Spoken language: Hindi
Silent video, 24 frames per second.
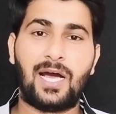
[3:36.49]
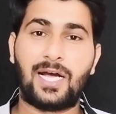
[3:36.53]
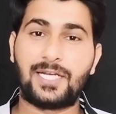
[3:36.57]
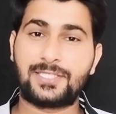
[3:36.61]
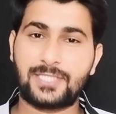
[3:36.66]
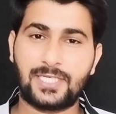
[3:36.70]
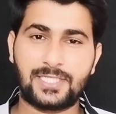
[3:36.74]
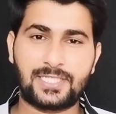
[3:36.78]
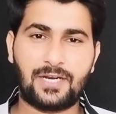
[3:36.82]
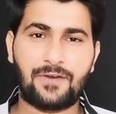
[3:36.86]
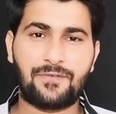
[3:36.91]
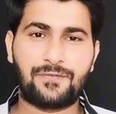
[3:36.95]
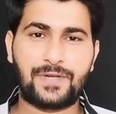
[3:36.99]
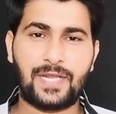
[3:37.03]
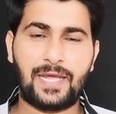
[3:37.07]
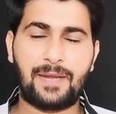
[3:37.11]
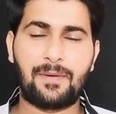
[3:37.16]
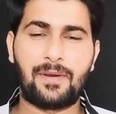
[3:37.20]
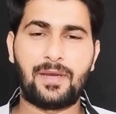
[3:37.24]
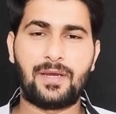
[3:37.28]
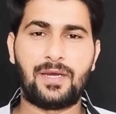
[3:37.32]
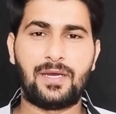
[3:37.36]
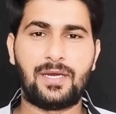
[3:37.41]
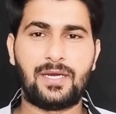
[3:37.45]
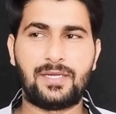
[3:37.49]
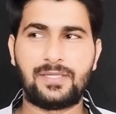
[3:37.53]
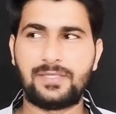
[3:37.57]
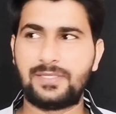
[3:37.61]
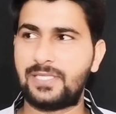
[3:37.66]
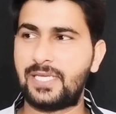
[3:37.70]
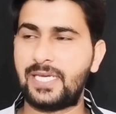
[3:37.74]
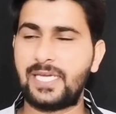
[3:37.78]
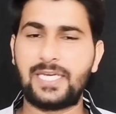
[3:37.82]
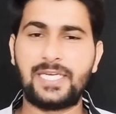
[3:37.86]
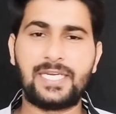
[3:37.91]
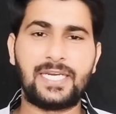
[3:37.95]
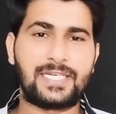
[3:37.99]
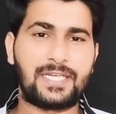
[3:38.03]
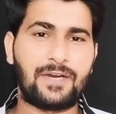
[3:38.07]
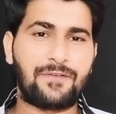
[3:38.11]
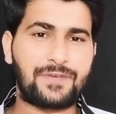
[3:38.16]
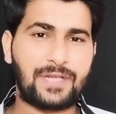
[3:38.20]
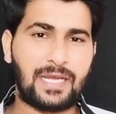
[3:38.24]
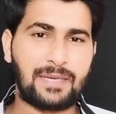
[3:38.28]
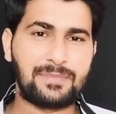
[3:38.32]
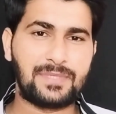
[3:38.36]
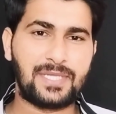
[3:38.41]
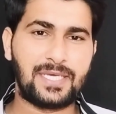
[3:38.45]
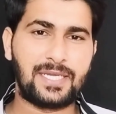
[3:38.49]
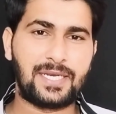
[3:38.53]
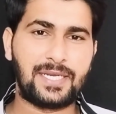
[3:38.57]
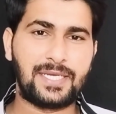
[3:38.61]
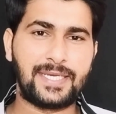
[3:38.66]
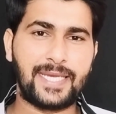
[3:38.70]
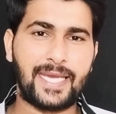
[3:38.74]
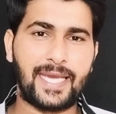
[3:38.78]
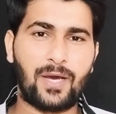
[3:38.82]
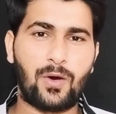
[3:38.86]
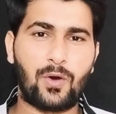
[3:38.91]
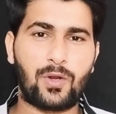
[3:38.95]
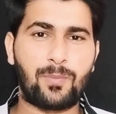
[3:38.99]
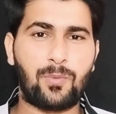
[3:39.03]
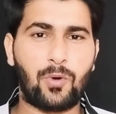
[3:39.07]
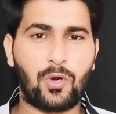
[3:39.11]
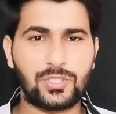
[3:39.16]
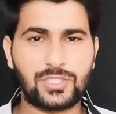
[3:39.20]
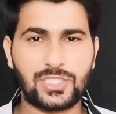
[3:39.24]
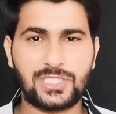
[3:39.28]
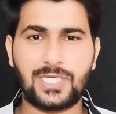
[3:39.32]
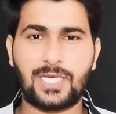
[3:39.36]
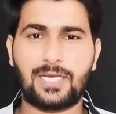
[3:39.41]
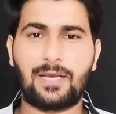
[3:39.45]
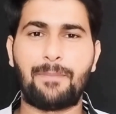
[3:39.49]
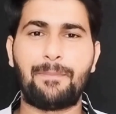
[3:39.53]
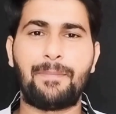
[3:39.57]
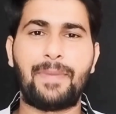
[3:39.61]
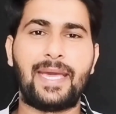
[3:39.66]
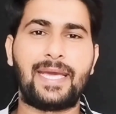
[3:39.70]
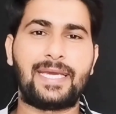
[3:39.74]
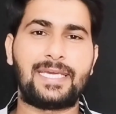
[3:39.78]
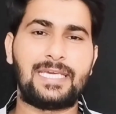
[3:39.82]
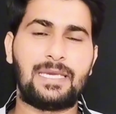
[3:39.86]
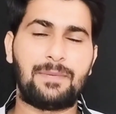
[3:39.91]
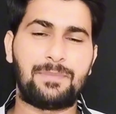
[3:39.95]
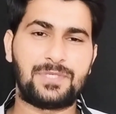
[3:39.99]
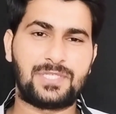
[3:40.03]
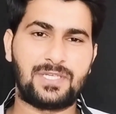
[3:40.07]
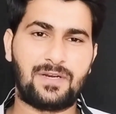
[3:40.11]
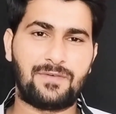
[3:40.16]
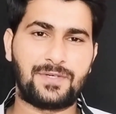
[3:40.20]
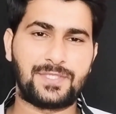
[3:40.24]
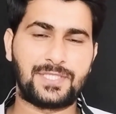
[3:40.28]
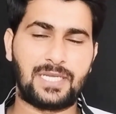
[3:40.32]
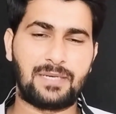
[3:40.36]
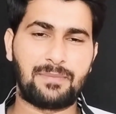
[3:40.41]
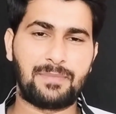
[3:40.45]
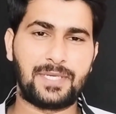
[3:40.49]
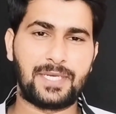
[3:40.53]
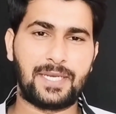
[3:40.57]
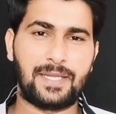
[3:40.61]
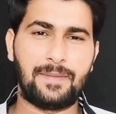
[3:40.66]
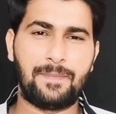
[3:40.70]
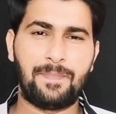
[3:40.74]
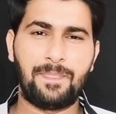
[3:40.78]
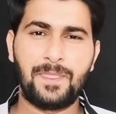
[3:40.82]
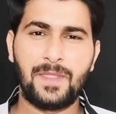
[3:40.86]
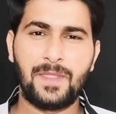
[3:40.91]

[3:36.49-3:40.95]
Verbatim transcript: अच्छा टफ टाइम दे रही है टफ टाइम दे रही है और बहुत अच्छा कम किया पिशावर जलमी ने